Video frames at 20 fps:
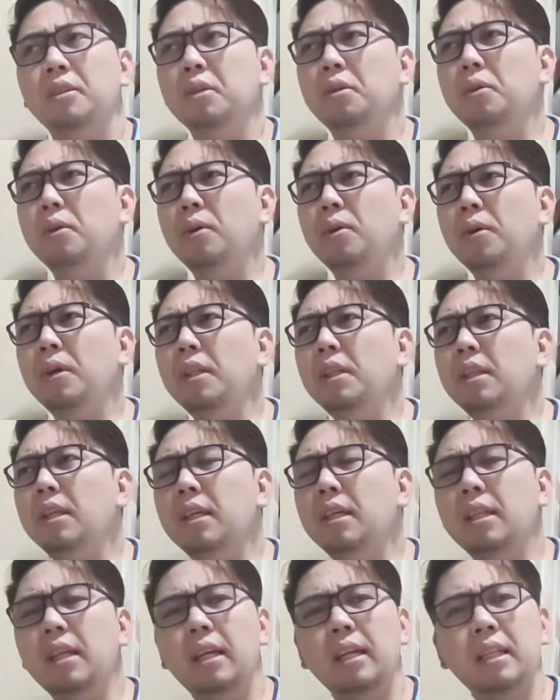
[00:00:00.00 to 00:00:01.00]
Siguro
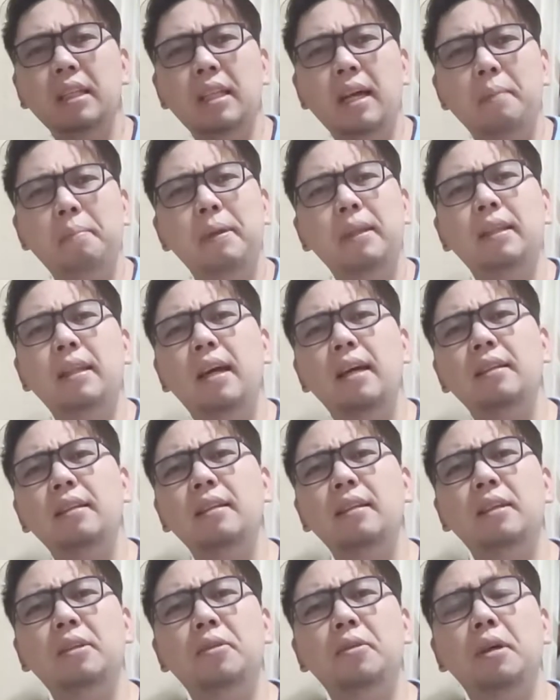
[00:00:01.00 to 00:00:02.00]
hindi na rin dapat
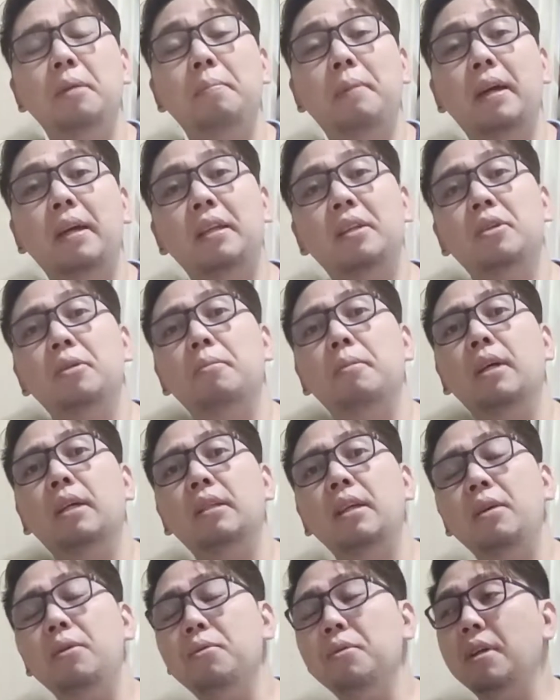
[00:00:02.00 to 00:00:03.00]
natin itong ipainom
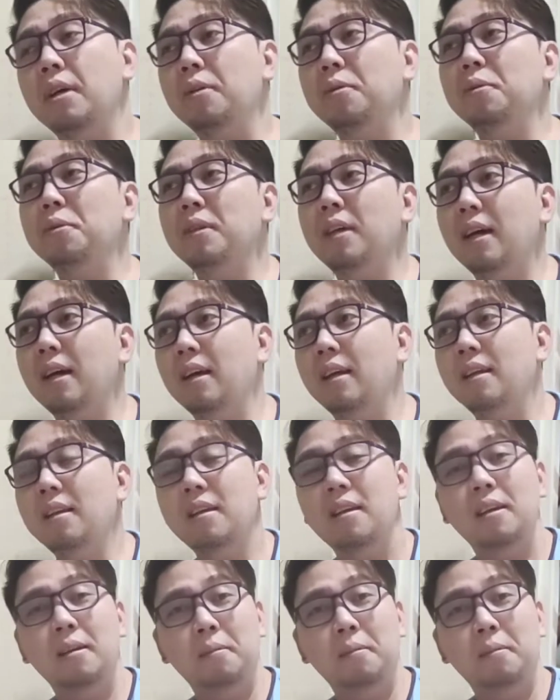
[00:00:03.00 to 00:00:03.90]
kasi unang-una,